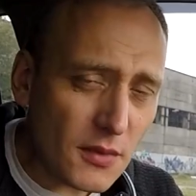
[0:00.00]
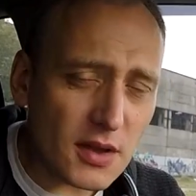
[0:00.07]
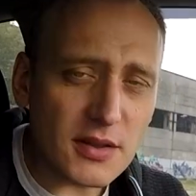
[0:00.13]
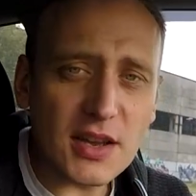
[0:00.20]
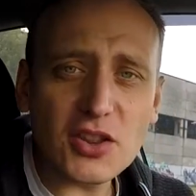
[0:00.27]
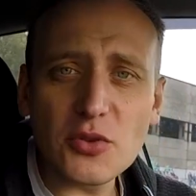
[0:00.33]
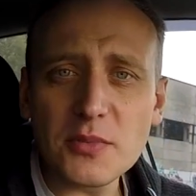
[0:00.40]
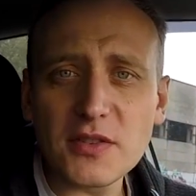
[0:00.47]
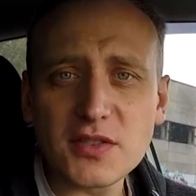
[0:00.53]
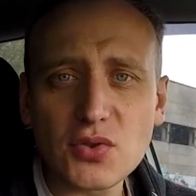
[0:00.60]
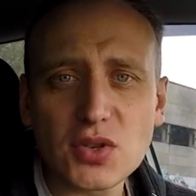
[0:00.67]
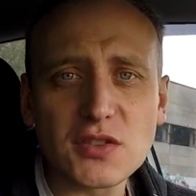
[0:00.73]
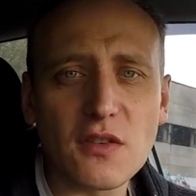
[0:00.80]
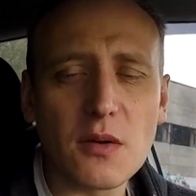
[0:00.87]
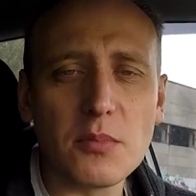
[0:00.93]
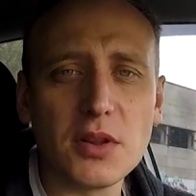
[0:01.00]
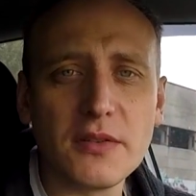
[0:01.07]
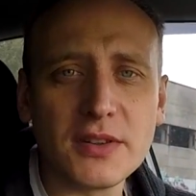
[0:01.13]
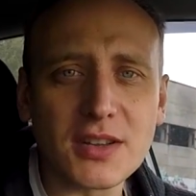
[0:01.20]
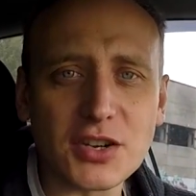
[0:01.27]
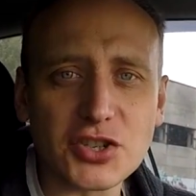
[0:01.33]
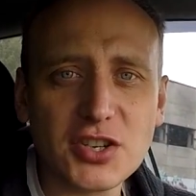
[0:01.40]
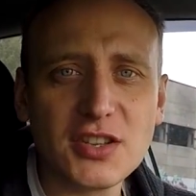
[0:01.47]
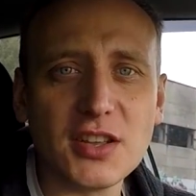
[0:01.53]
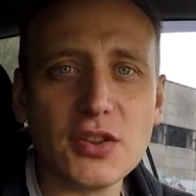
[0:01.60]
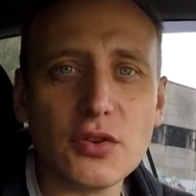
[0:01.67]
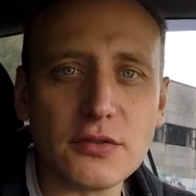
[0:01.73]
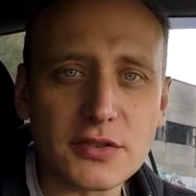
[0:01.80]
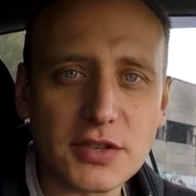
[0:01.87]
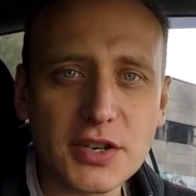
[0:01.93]
На этом у меня все. С вами был Ванка Ж. До
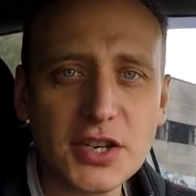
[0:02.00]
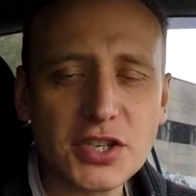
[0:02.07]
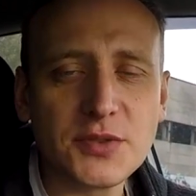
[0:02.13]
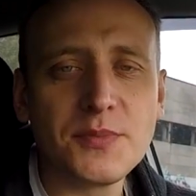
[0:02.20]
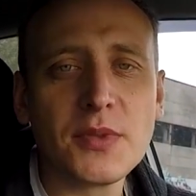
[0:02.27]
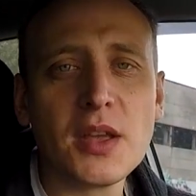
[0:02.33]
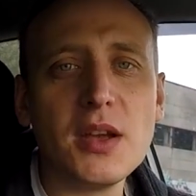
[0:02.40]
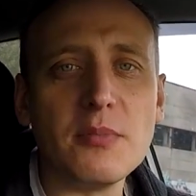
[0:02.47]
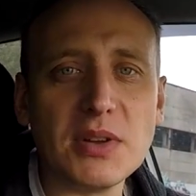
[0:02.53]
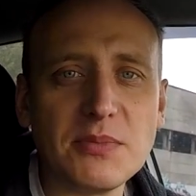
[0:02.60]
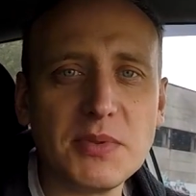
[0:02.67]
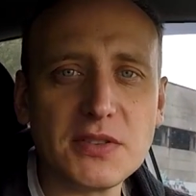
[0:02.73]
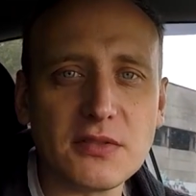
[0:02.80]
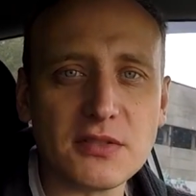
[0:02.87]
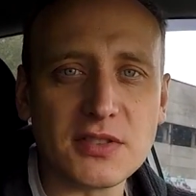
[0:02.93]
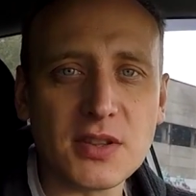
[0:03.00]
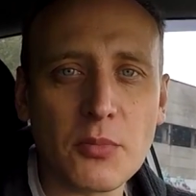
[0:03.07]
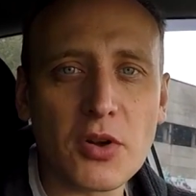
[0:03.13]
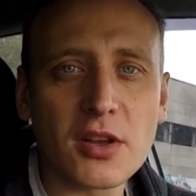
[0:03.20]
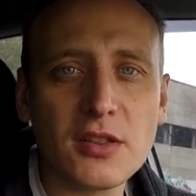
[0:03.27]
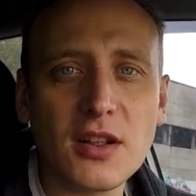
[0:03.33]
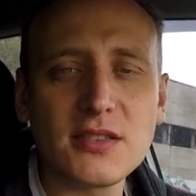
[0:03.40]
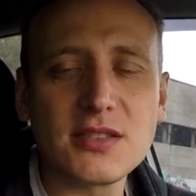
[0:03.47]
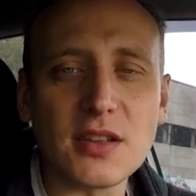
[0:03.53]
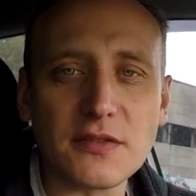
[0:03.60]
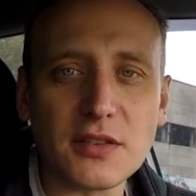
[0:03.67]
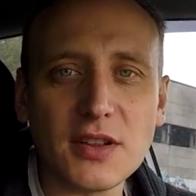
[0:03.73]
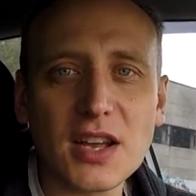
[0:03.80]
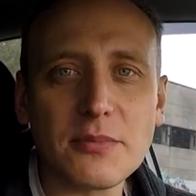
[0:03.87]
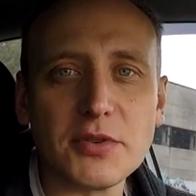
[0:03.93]
новых встреч. Подписывайтесь на мой канал,
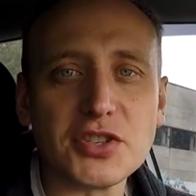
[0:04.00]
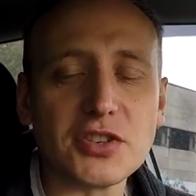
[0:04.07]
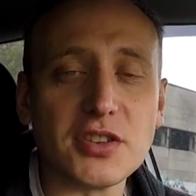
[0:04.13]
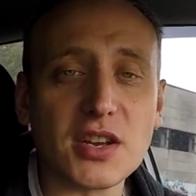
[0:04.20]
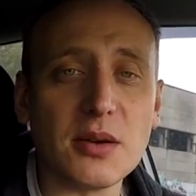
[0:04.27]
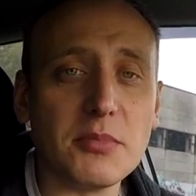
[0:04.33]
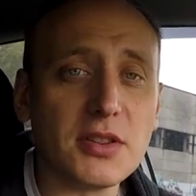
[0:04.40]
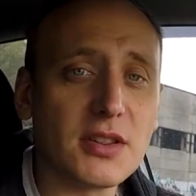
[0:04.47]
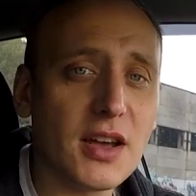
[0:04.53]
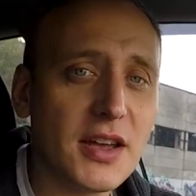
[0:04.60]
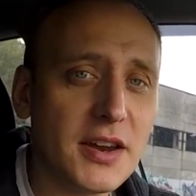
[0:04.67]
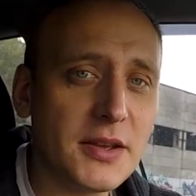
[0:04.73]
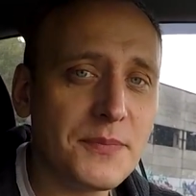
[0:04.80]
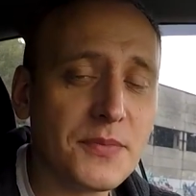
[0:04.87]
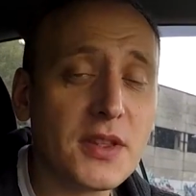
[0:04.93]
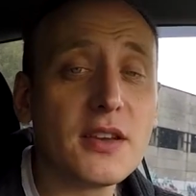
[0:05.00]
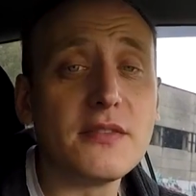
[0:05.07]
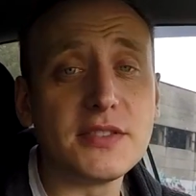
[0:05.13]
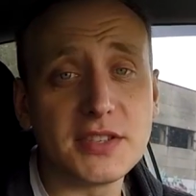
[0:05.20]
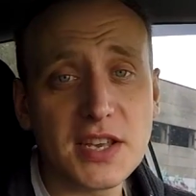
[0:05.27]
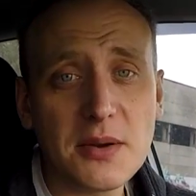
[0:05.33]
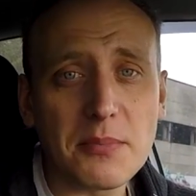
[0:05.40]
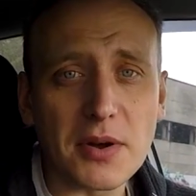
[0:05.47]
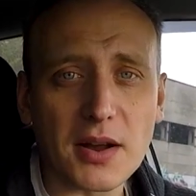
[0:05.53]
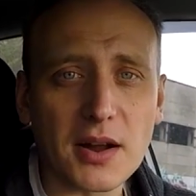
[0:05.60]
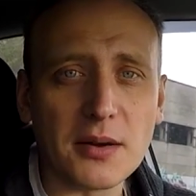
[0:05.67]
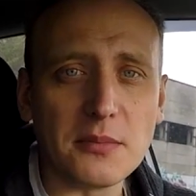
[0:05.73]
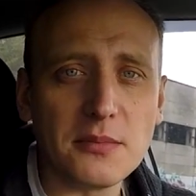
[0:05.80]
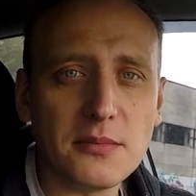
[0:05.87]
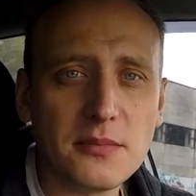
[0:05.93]
ставьте лайк, пишите комментарии. Всем пока!